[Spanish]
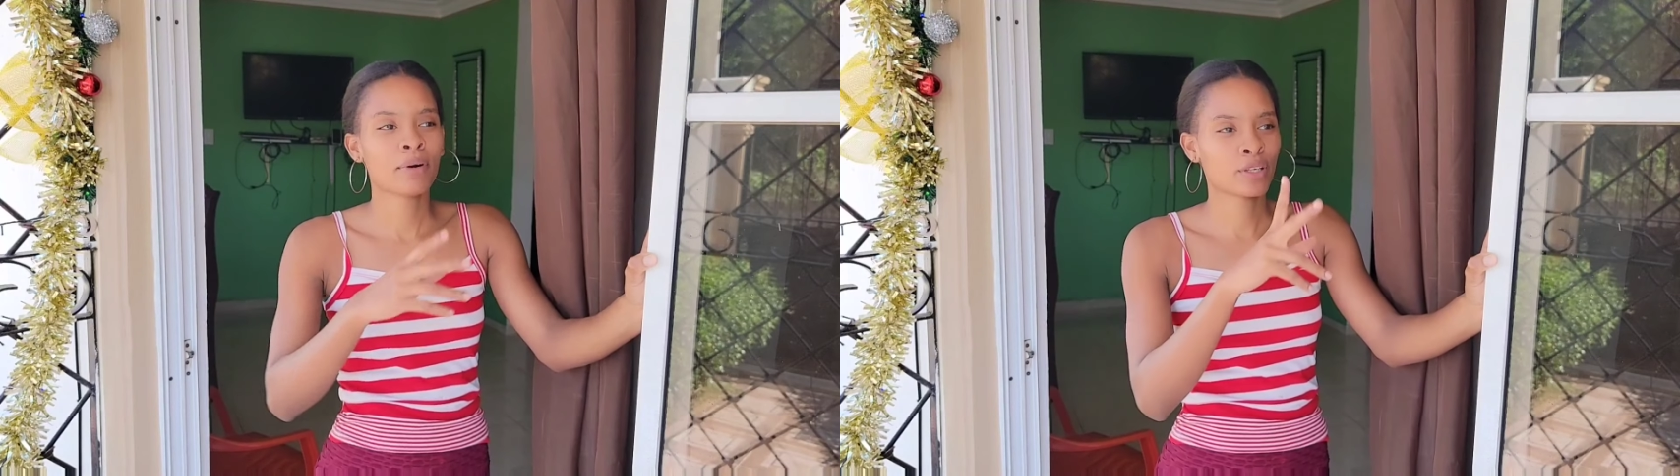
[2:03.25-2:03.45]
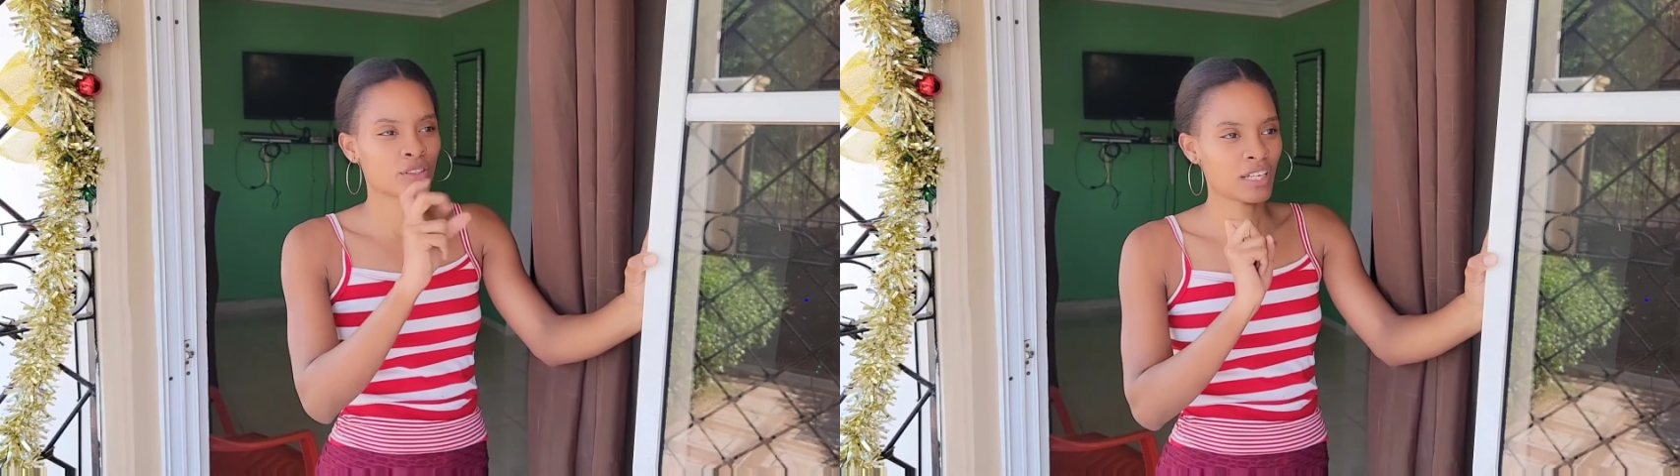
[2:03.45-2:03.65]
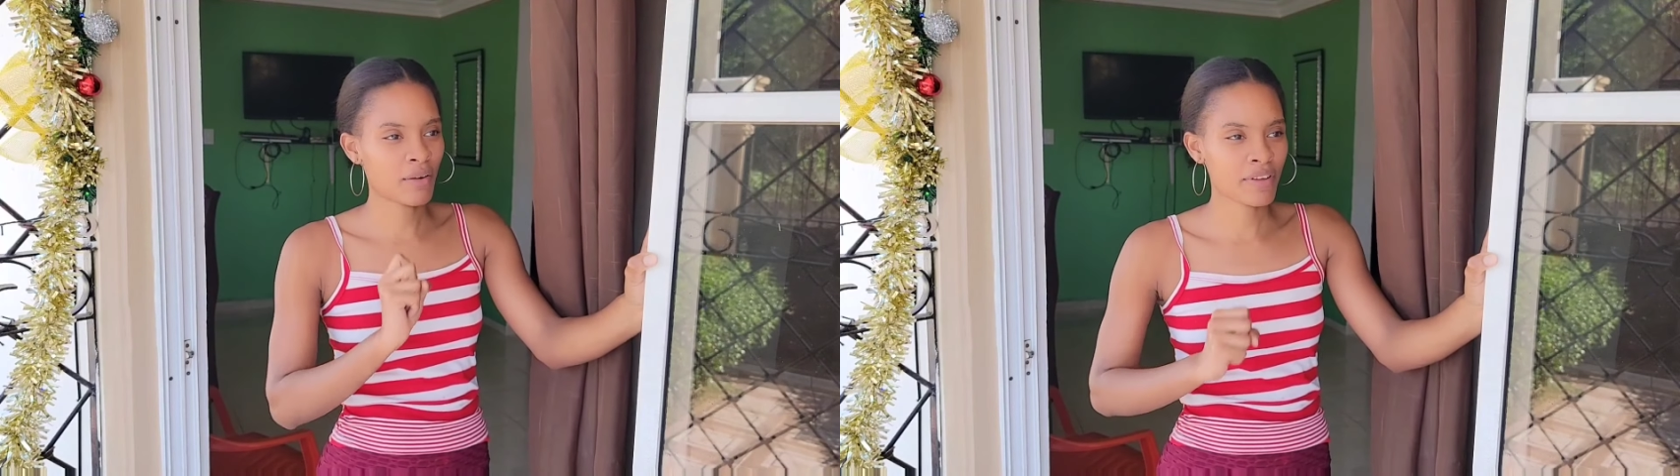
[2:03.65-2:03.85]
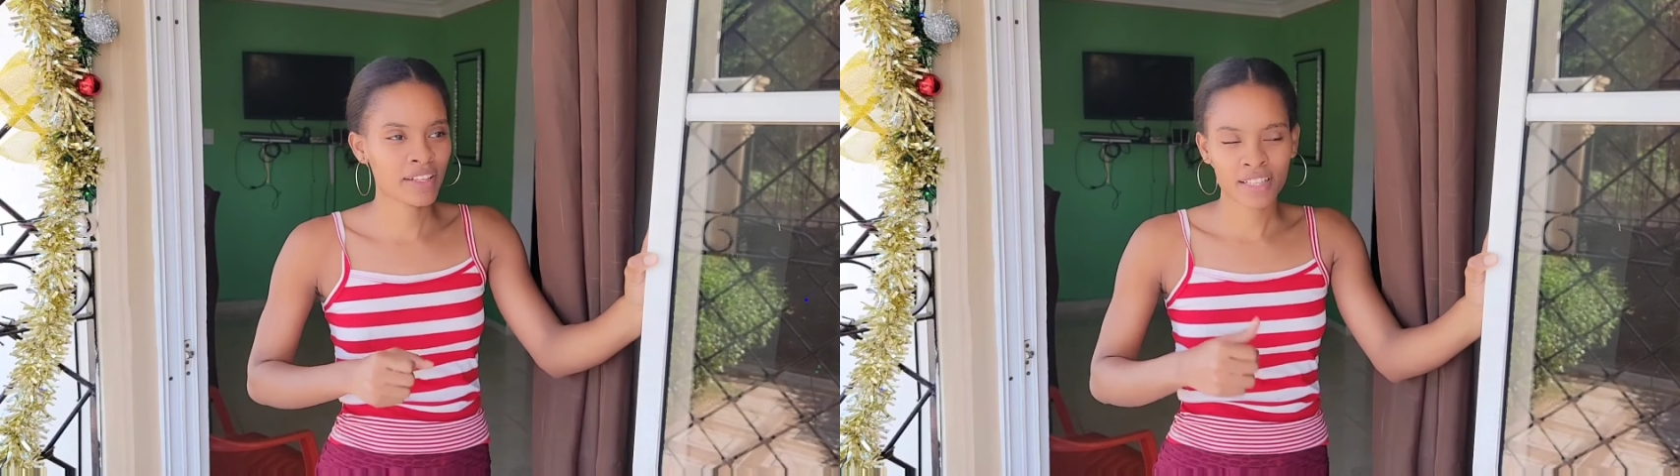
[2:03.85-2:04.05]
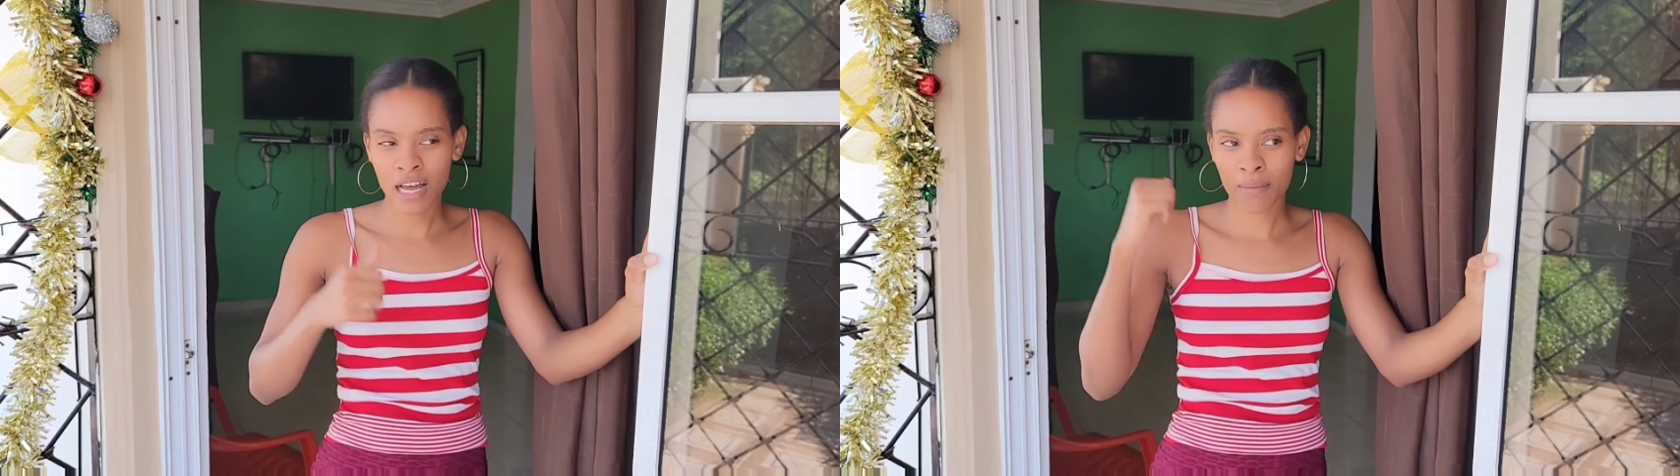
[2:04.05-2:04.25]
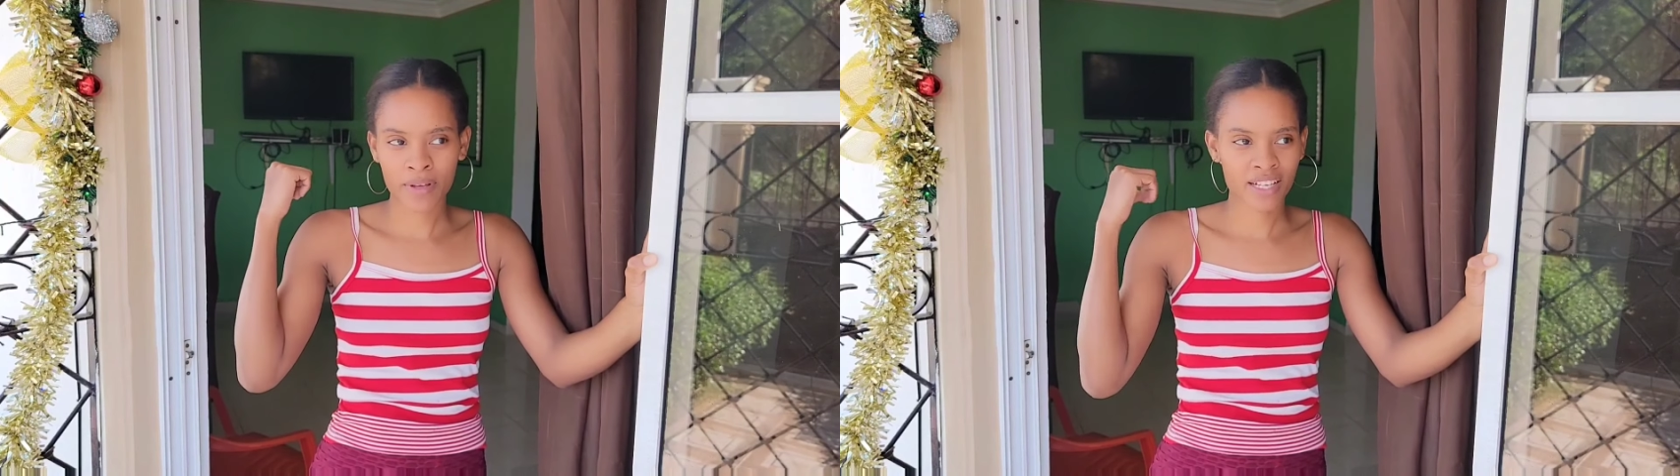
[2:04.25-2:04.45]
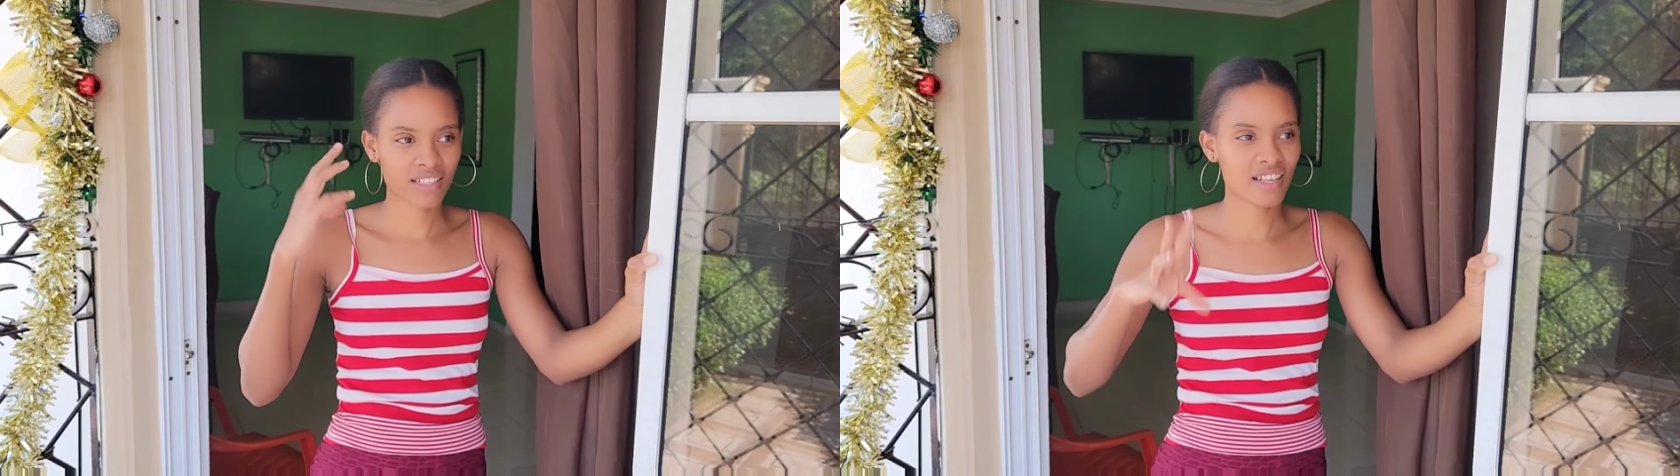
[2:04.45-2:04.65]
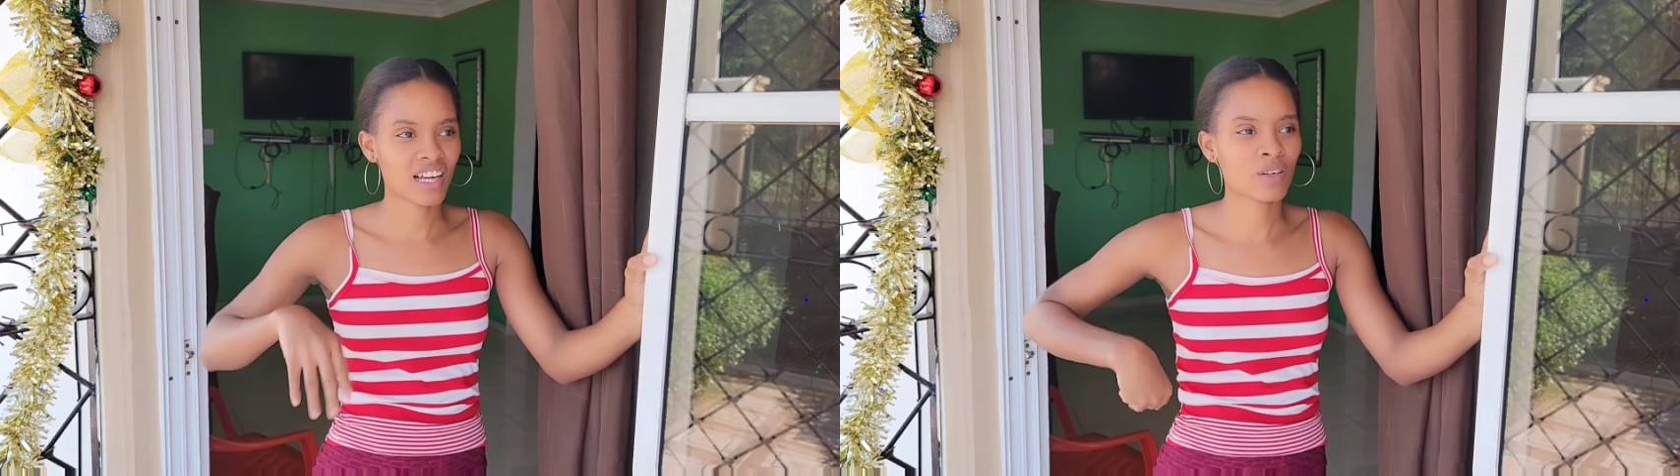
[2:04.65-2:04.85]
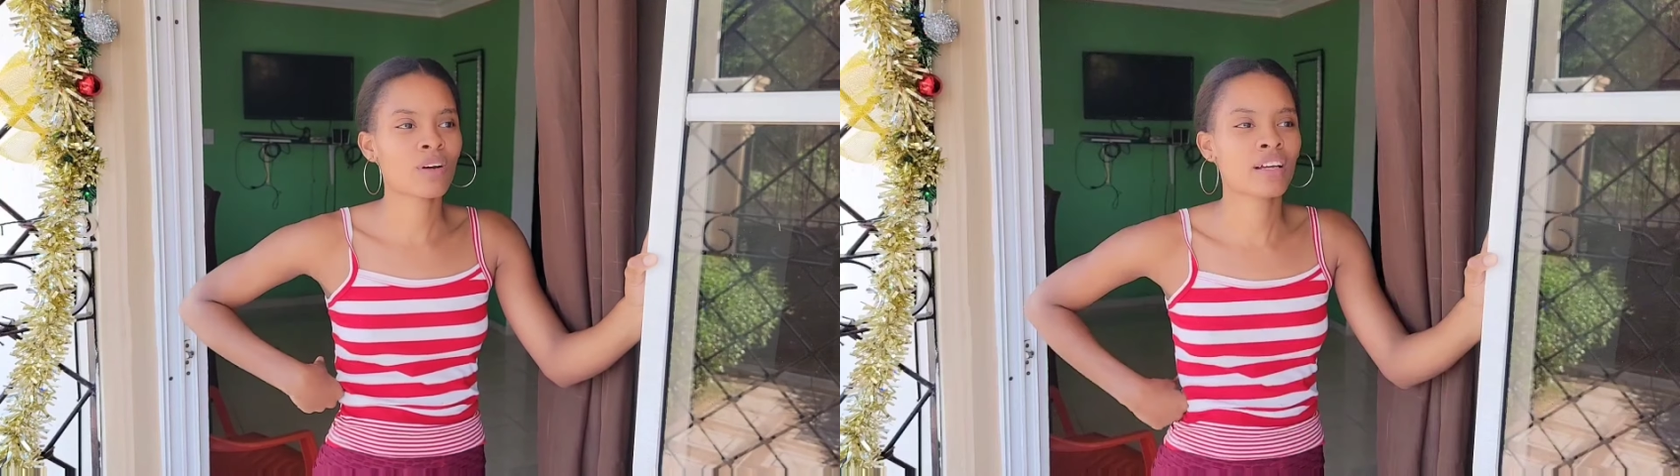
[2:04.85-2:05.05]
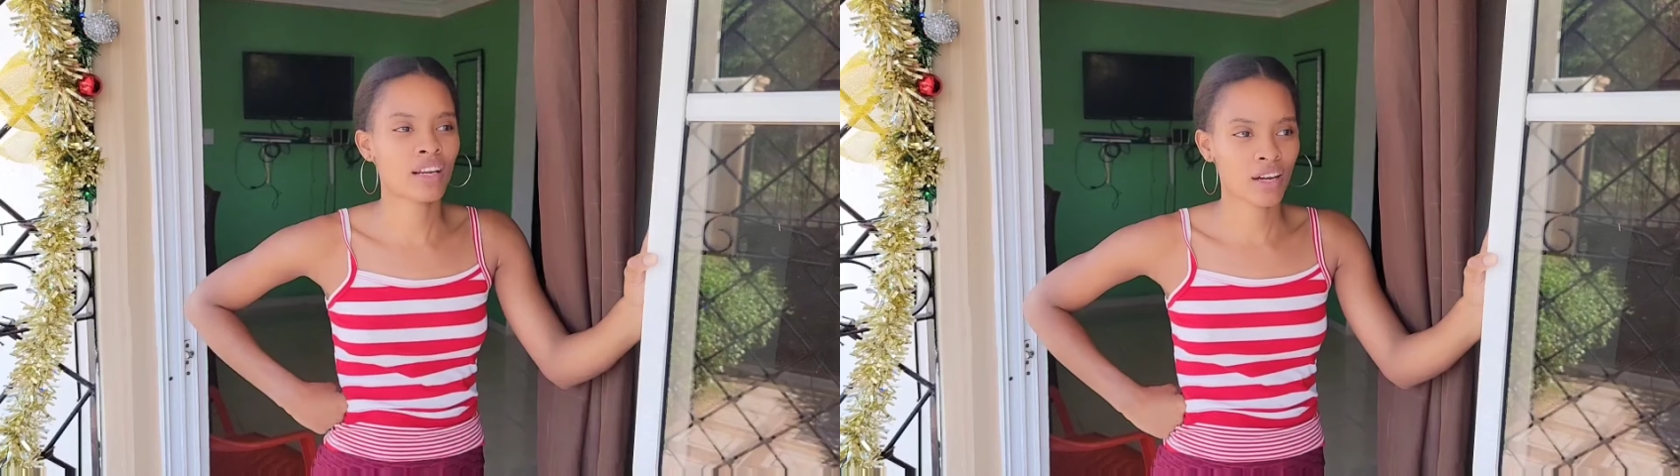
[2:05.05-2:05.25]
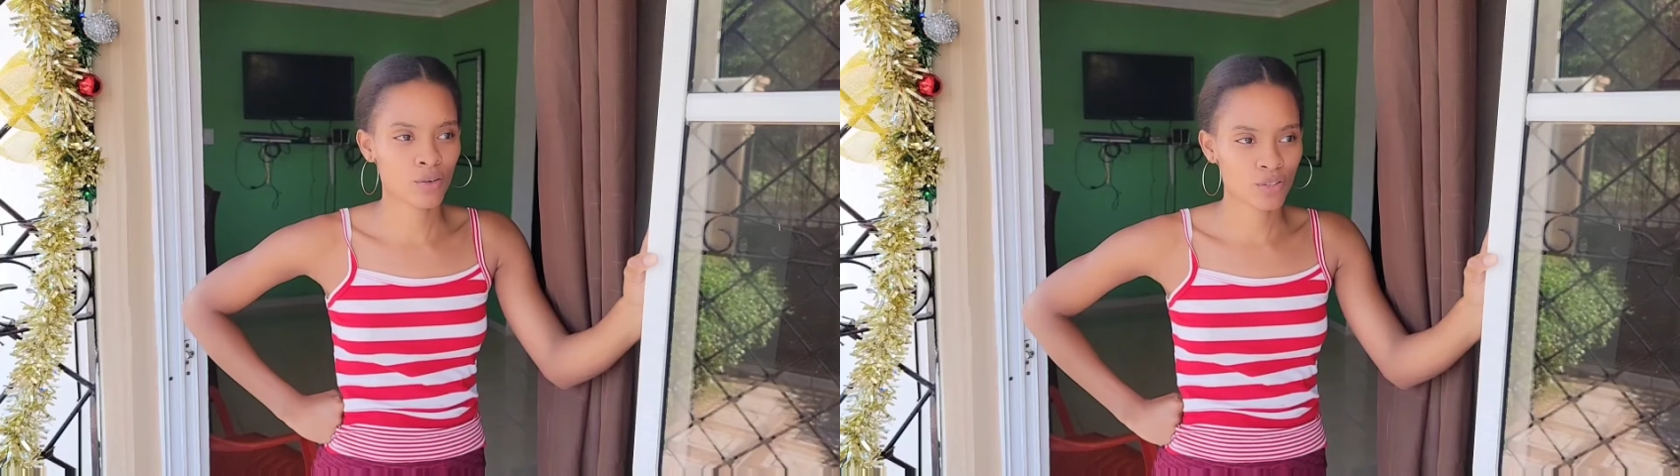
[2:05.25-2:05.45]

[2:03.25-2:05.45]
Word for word: Pero está bien, déjame hacer algo ahí en la